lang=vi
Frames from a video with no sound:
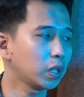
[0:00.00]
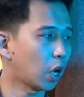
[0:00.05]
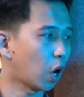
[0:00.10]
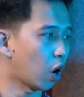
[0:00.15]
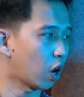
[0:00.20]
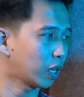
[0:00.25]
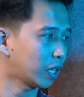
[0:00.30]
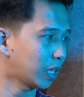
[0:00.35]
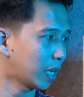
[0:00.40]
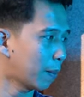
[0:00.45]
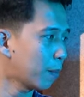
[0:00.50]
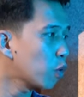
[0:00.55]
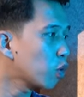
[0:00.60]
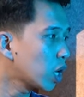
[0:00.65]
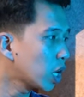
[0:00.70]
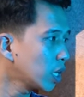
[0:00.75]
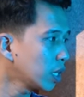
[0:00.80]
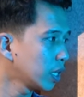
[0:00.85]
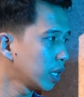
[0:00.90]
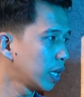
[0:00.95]
ngõ cắm ổ
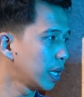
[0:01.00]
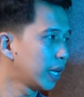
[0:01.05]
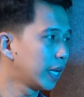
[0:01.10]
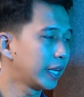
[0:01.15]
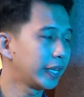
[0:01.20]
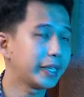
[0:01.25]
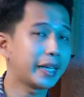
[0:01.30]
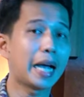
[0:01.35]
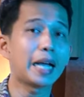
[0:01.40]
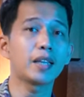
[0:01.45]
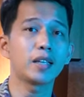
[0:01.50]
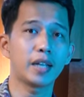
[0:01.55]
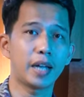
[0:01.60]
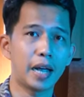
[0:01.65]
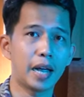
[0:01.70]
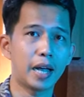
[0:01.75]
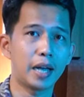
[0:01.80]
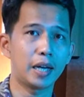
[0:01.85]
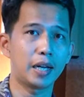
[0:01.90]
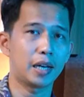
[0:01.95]
cứng cái thứ
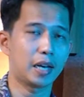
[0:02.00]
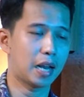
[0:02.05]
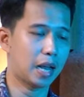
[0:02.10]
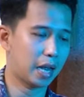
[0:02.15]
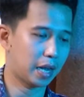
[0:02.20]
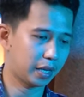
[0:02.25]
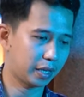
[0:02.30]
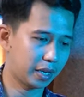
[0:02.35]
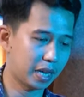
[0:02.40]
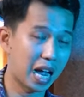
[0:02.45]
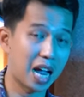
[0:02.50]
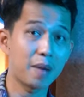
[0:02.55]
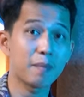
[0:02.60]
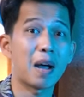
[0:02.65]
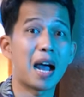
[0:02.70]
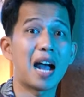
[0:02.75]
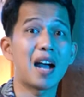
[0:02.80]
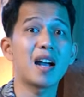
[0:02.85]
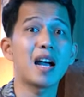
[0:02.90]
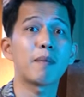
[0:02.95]
hai là giải
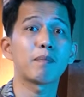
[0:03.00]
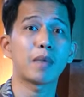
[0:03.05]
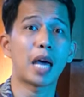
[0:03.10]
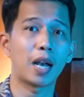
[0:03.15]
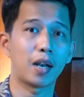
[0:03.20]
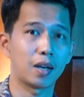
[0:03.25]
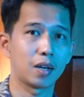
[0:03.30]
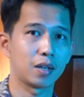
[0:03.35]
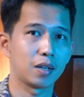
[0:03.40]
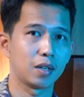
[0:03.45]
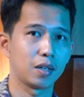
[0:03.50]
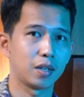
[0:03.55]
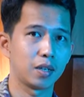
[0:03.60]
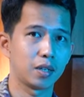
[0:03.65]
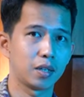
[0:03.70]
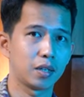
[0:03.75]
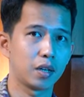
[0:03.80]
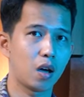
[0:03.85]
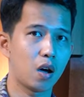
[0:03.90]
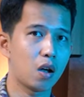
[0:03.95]
mã âm thanh
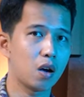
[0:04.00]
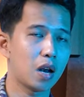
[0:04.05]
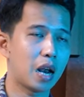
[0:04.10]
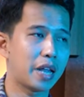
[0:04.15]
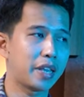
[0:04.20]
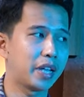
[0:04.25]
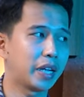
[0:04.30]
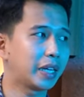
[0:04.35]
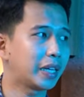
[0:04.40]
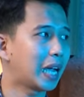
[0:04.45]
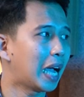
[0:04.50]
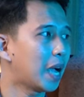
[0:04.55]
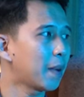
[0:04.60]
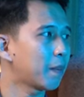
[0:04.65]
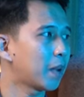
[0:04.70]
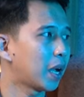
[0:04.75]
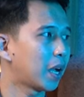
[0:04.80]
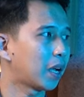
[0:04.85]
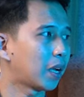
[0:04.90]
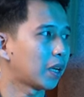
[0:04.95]
đó là những cái
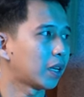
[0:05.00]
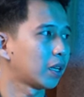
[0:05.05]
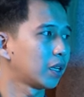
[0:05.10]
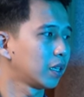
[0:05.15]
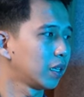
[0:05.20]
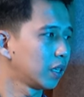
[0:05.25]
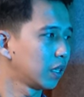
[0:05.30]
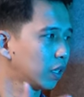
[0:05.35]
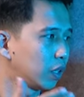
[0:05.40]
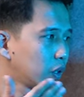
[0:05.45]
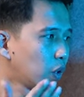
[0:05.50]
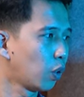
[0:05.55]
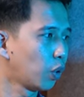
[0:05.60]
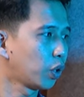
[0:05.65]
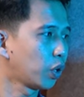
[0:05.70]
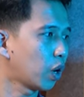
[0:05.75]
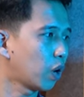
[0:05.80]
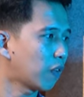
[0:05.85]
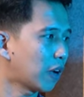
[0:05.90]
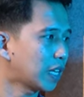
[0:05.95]
mà
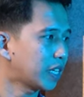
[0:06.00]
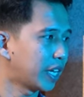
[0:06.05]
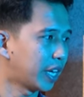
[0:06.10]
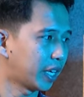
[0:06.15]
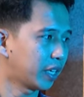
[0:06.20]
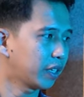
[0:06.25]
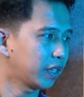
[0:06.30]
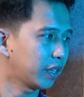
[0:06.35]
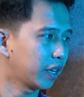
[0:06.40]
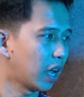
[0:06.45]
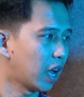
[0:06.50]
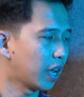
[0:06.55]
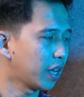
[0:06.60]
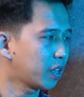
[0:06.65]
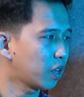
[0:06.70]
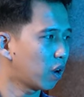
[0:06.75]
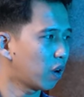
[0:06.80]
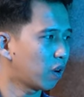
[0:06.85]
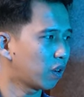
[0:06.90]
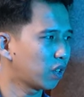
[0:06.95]
đun nó phát triển để
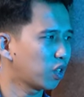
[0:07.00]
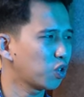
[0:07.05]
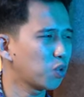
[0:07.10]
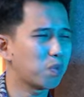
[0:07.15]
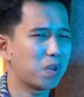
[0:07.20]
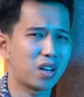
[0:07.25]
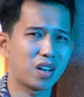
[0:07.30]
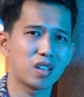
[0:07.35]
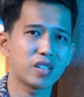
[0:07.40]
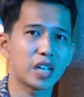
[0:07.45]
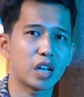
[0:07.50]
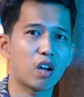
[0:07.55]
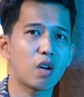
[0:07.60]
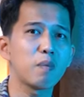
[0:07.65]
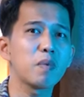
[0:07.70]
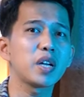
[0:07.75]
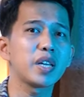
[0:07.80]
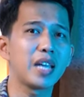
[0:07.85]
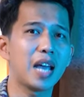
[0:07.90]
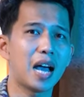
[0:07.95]
cho nói chung là nó sẽ có
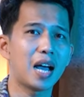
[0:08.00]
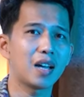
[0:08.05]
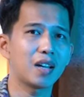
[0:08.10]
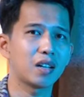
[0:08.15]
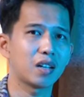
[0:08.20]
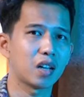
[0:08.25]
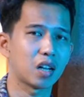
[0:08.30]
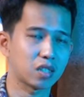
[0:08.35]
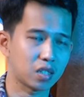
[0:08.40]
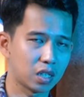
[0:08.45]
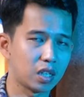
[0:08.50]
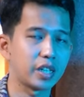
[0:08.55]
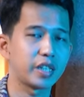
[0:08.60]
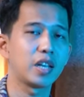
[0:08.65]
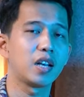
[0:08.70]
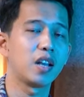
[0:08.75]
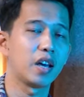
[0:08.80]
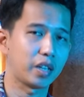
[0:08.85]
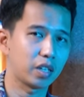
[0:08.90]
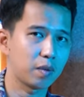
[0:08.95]
mức giá thật sự là
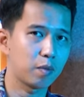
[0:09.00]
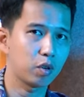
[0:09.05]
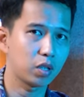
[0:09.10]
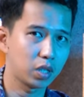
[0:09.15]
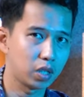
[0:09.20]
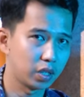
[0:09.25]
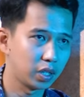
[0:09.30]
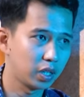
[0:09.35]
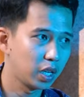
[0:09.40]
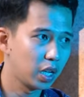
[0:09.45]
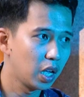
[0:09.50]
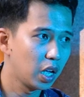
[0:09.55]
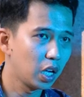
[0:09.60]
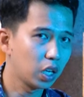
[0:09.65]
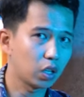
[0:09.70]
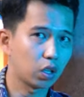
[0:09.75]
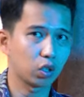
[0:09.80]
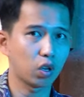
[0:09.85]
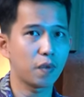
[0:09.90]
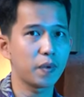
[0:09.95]
chênh lệch cho mọi người
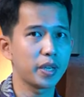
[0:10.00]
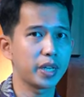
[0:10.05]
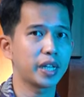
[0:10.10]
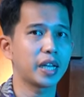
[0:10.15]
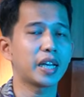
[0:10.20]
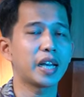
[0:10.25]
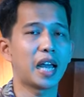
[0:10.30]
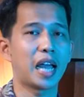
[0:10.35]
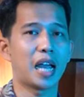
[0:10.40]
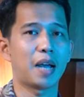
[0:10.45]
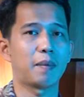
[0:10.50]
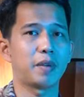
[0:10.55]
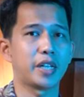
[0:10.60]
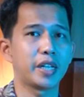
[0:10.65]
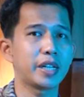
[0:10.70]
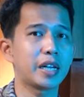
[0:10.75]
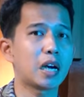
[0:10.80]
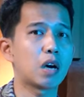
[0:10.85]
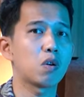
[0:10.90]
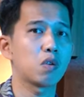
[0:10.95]
còn đối với những khách hàng mà
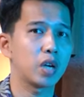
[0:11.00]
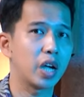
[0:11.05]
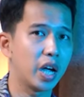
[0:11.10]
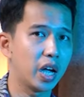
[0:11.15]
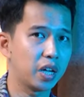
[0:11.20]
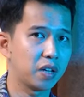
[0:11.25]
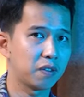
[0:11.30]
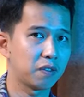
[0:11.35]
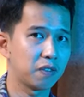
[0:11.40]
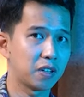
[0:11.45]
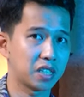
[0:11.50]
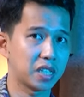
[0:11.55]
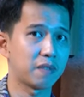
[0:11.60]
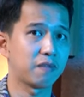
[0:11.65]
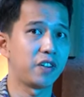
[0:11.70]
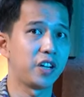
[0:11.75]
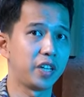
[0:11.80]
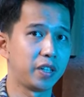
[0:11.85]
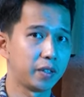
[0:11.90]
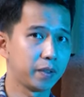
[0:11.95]
chỉ karaoke và xem
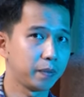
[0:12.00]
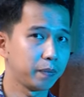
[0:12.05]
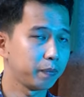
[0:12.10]
phim